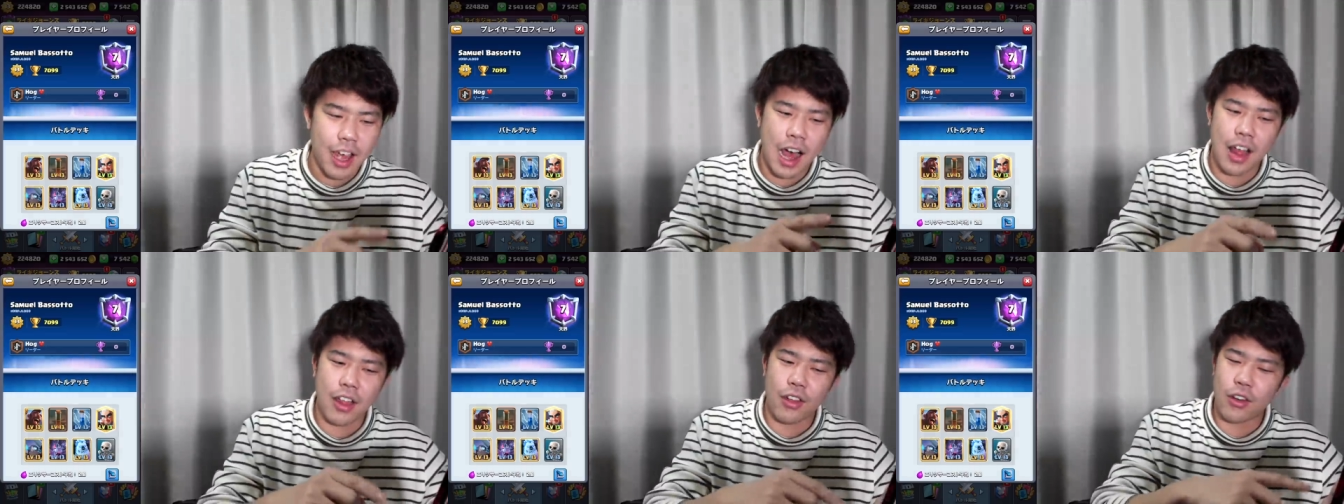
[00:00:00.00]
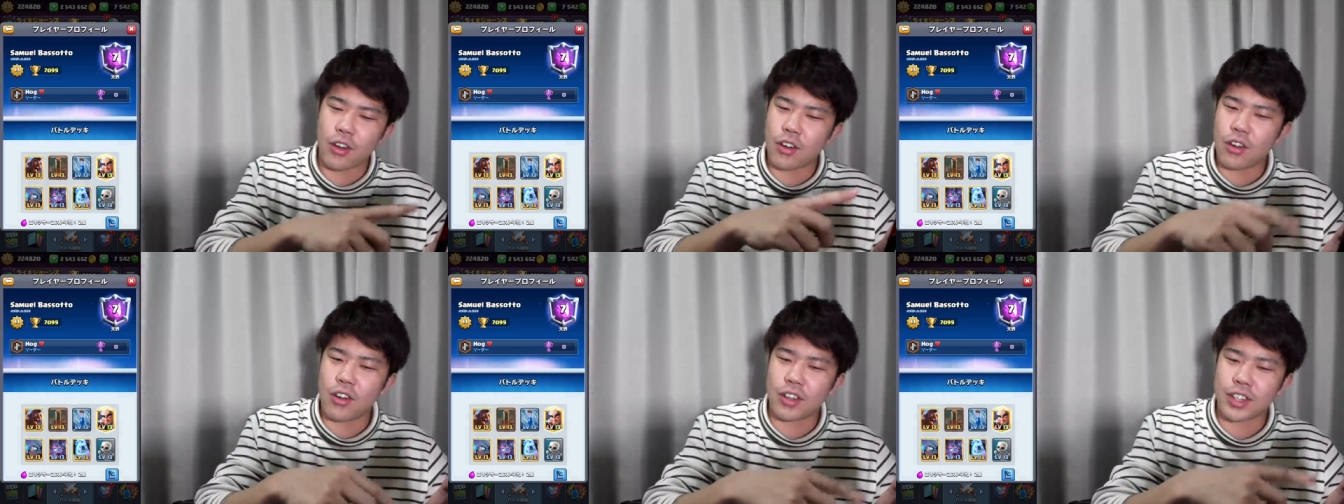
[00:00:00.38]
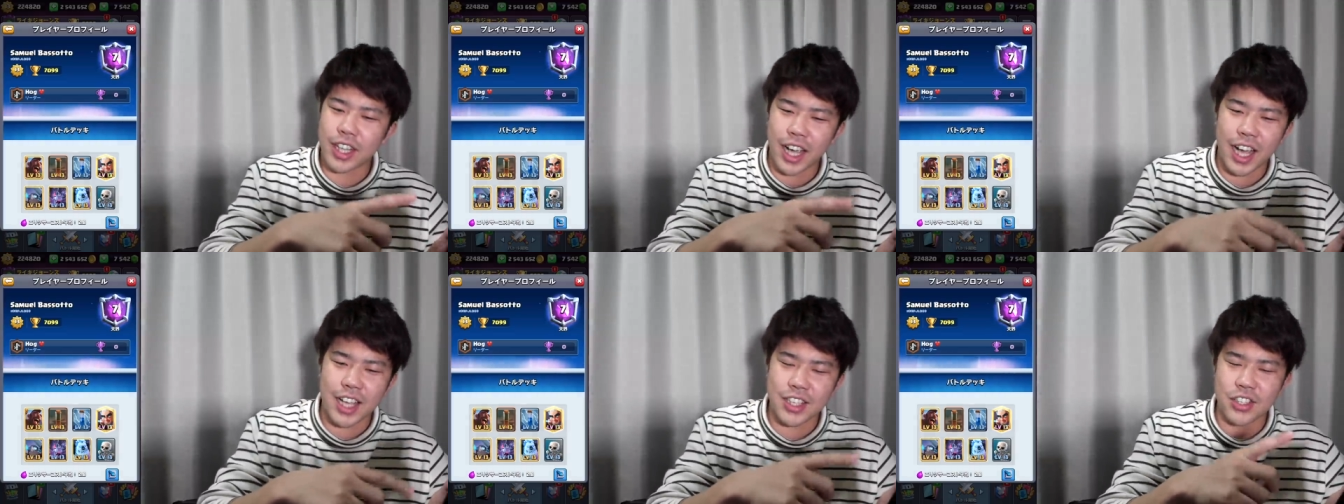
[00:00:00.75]
あのー、
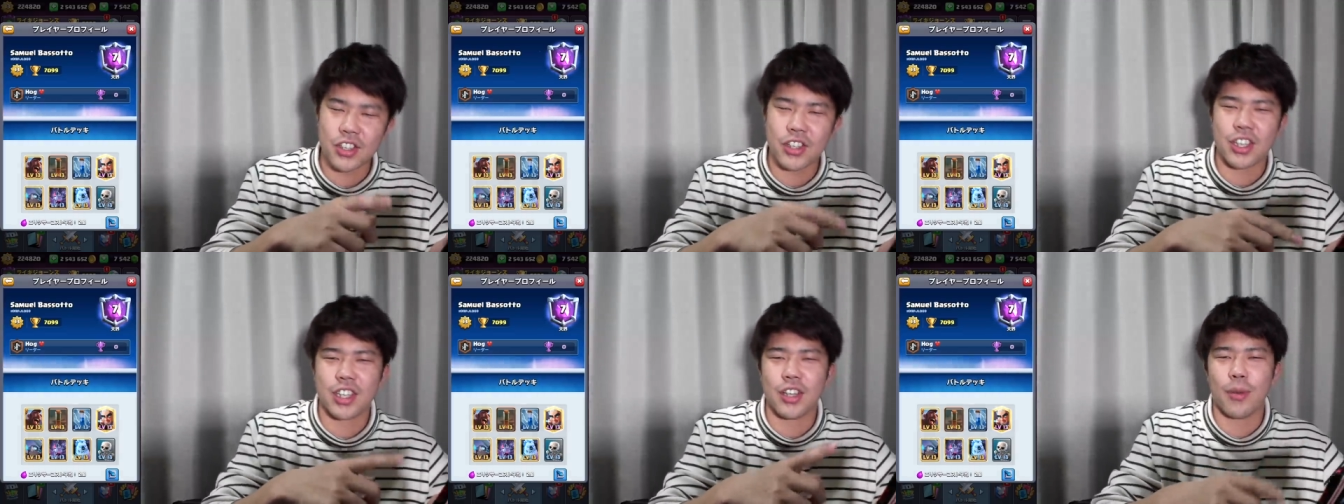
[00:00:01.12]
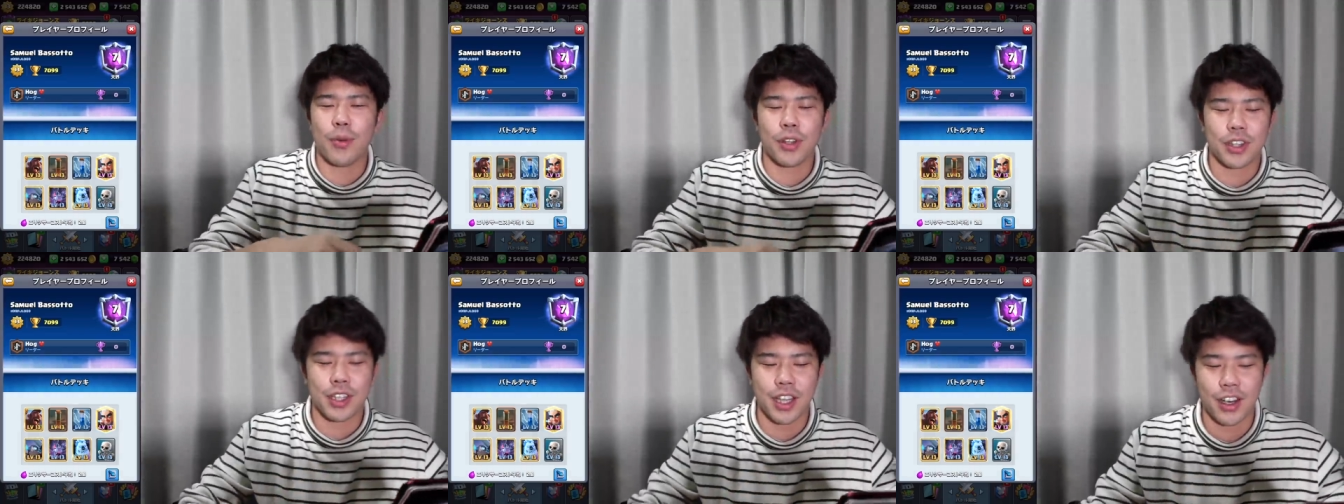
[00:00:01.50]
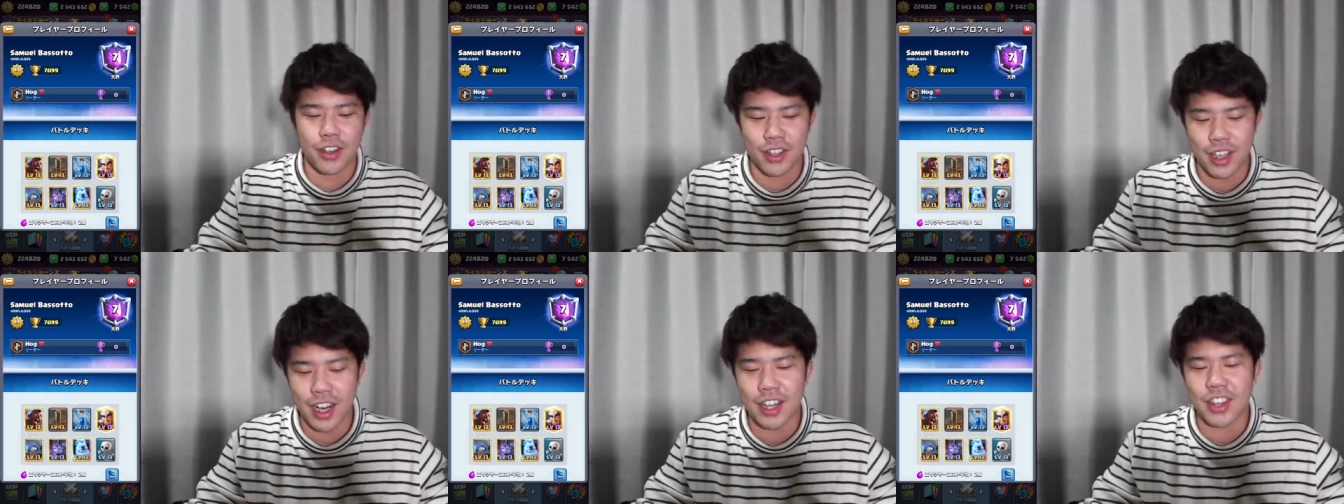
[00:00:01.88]
高い順位に上っている
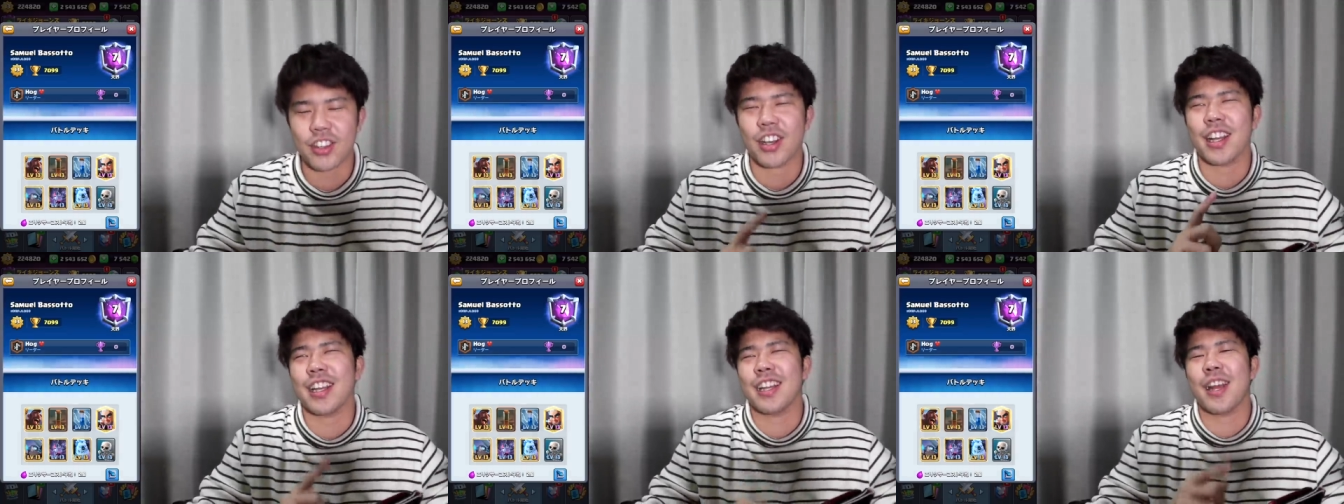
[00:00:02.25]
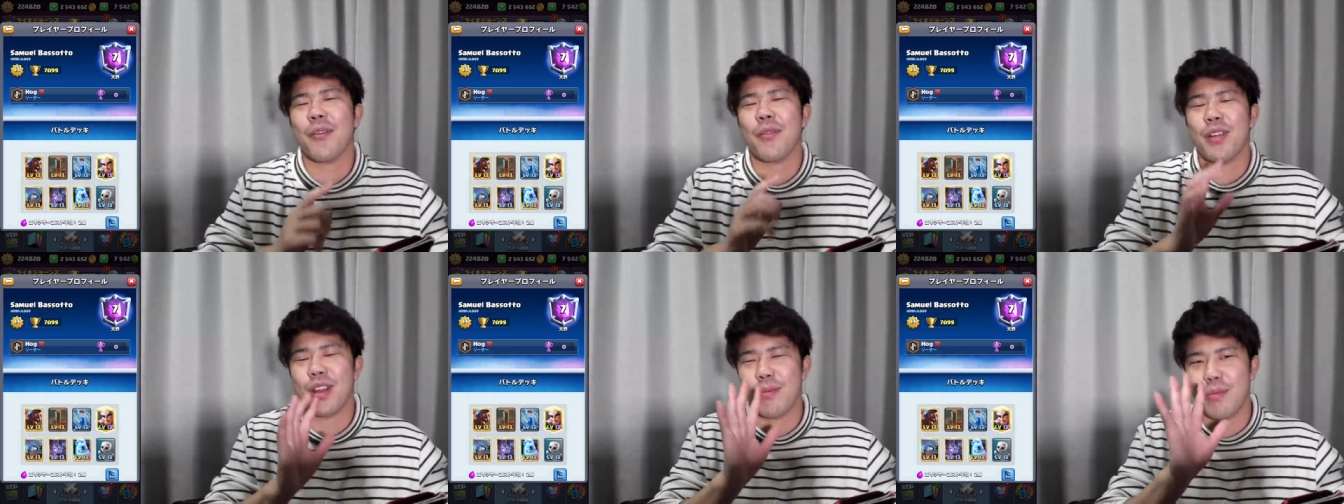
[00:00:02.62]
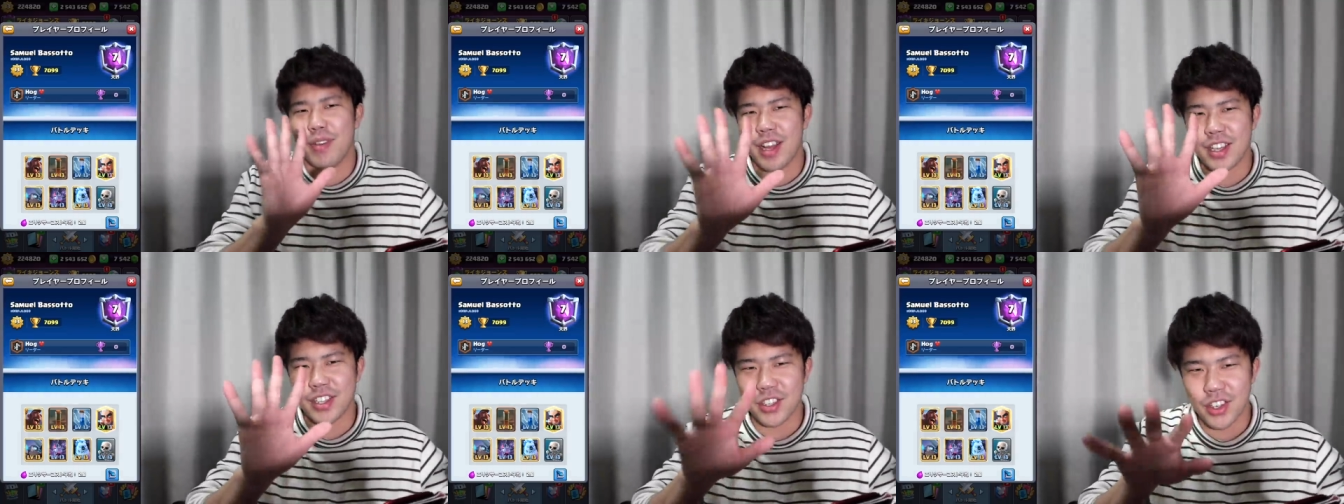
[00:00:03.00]
んで、ラットが、ね、多分
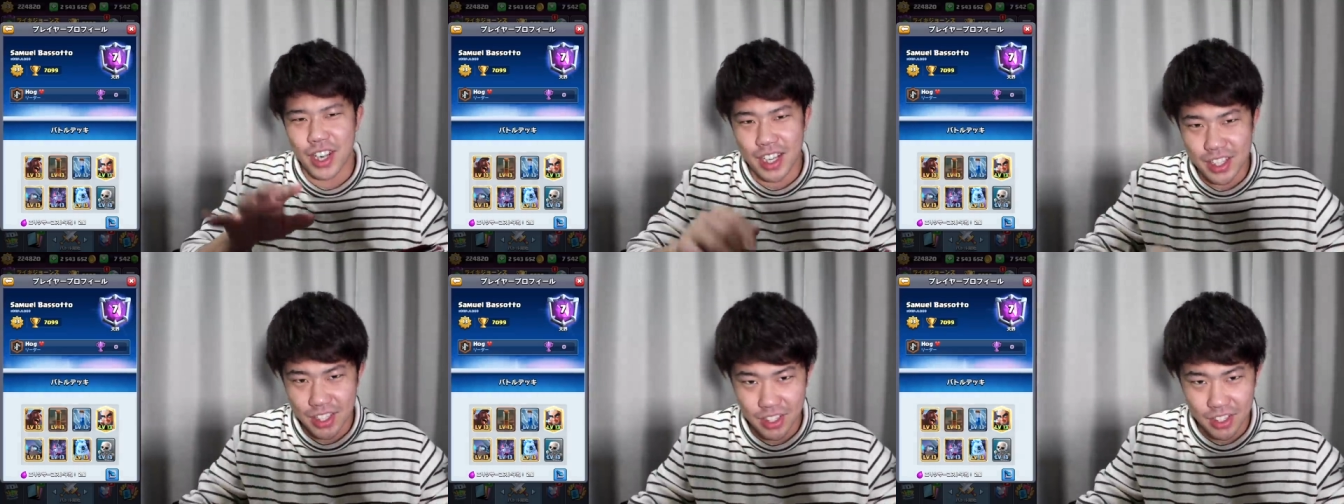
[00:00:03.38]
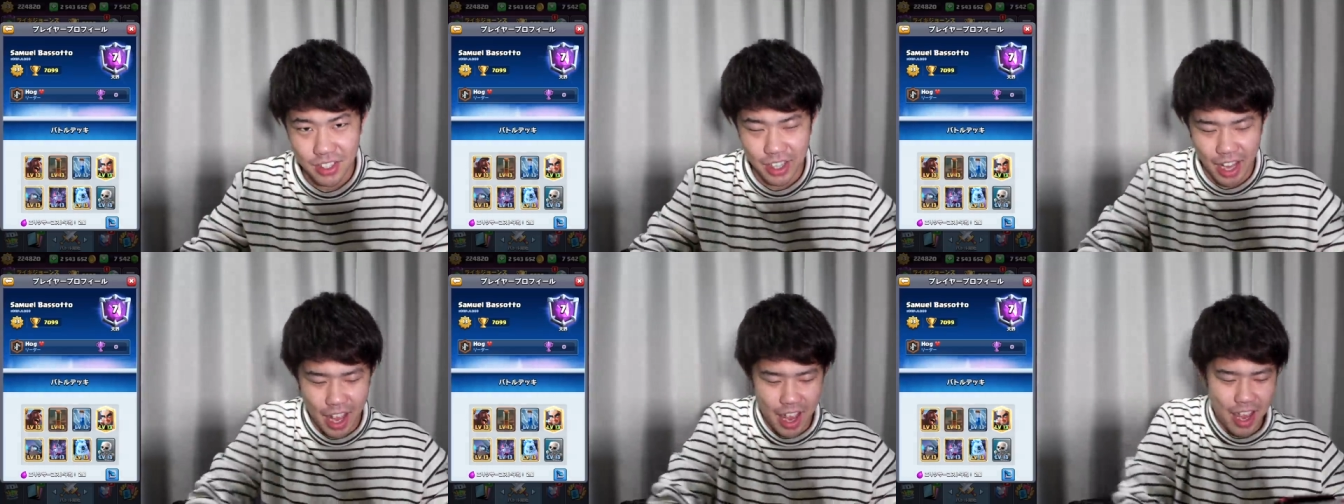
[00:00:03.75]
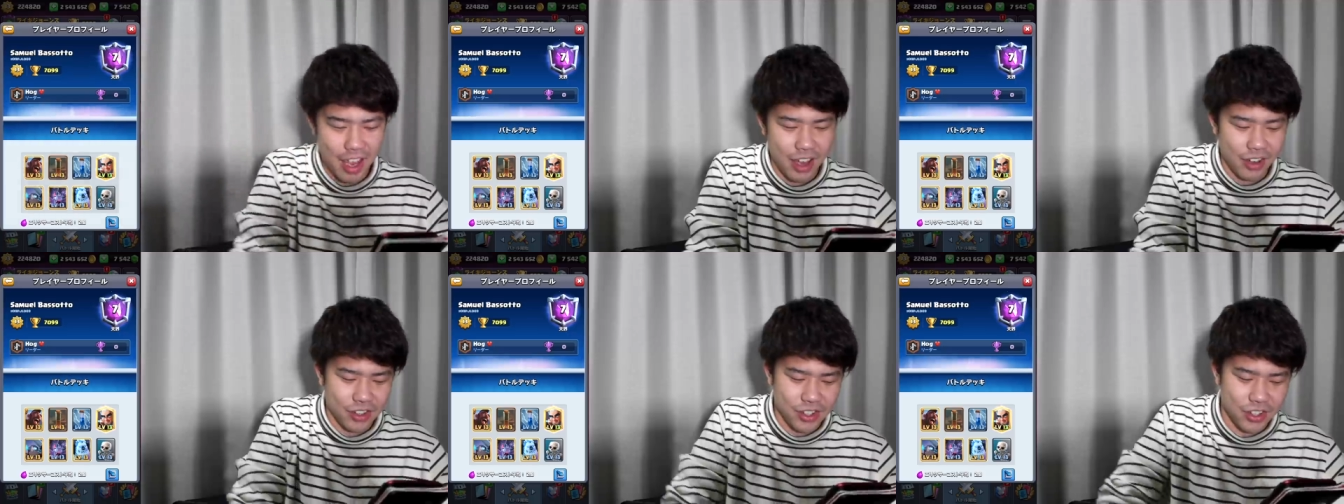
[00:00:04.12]
リプレイ紹介するとね、えー、
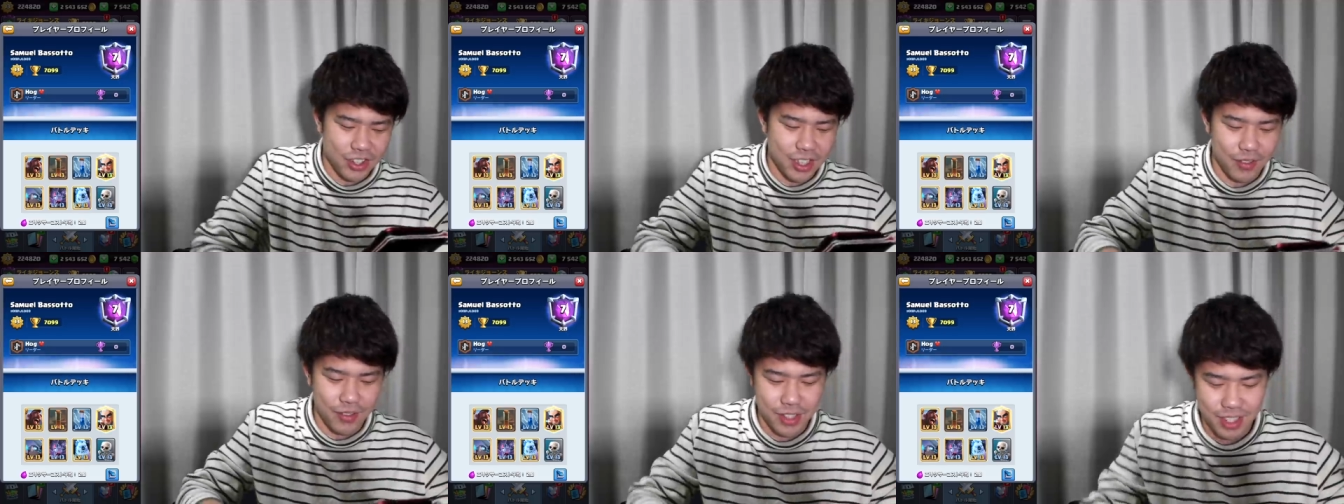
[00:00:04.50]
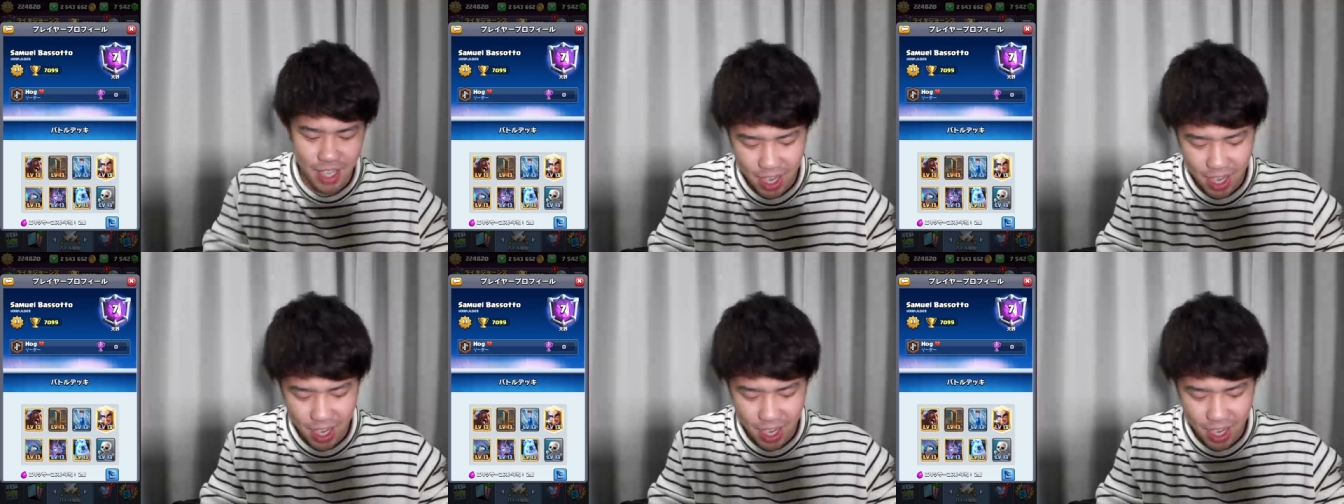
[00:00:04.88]
予想してます。